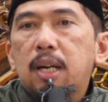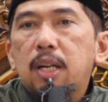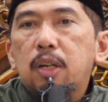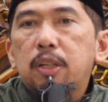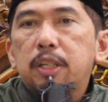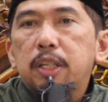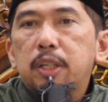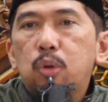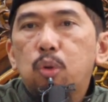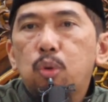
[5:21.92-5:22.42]

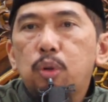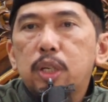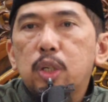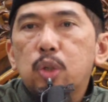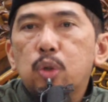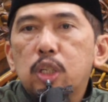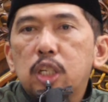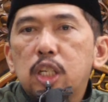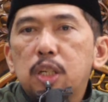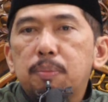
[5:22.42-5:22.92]
Kalau di
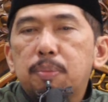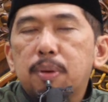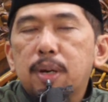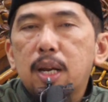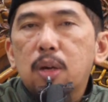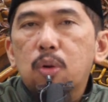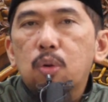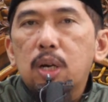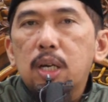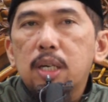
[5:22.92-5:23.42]
dunia sudah
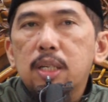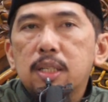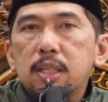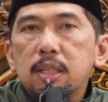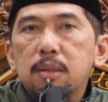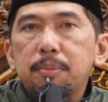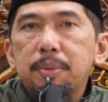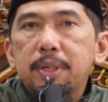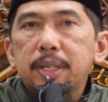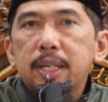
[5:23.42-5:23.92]
diperlakukan
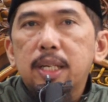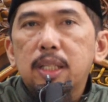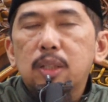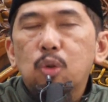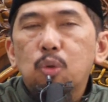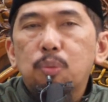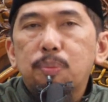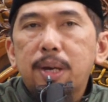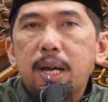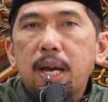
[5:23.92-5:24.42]
sedemikian
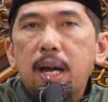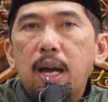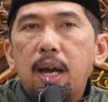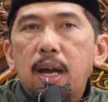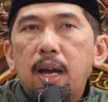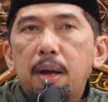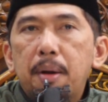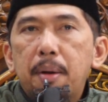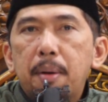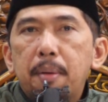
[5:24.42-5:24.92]
rupa,
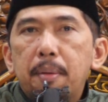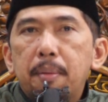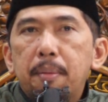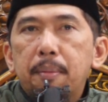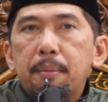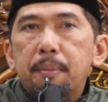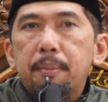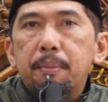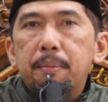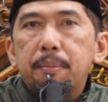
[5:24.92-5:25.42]

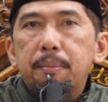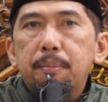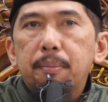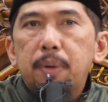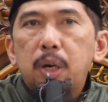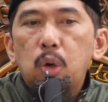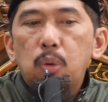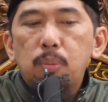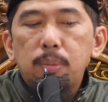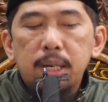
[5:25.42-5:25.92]

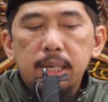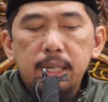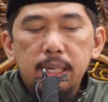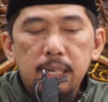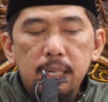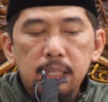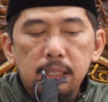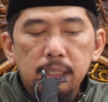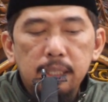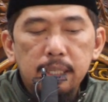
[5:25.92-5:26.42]
belum
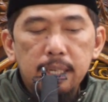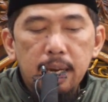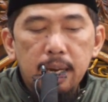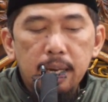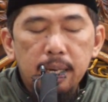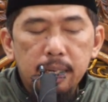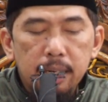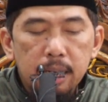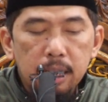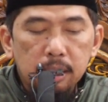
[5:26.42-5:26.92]
lagi nanti di
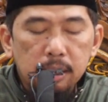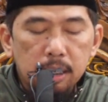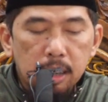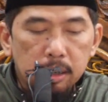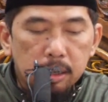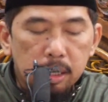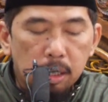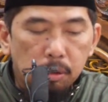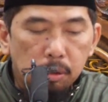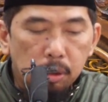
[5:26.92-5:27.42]
akhirat
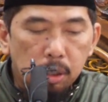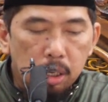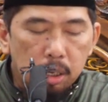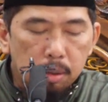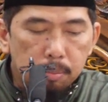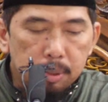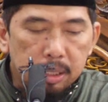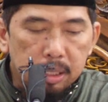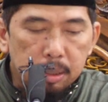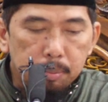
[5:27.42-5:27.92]
kata
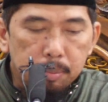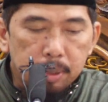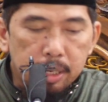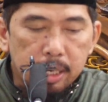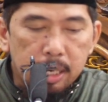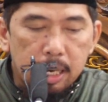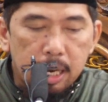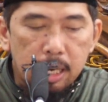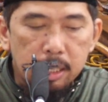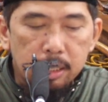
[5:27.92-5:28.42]
Allah bagi
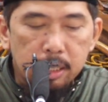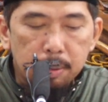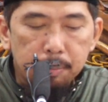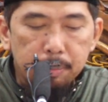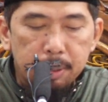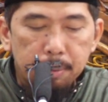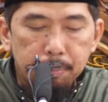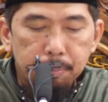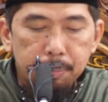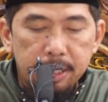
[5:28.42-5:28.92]
mereka
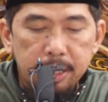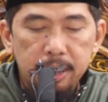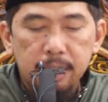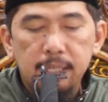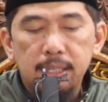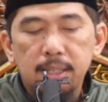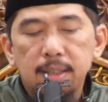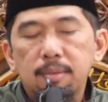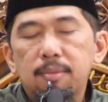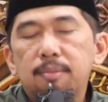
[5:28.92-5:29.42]
azab yang
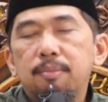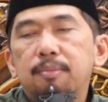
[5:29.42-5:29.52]
pedih.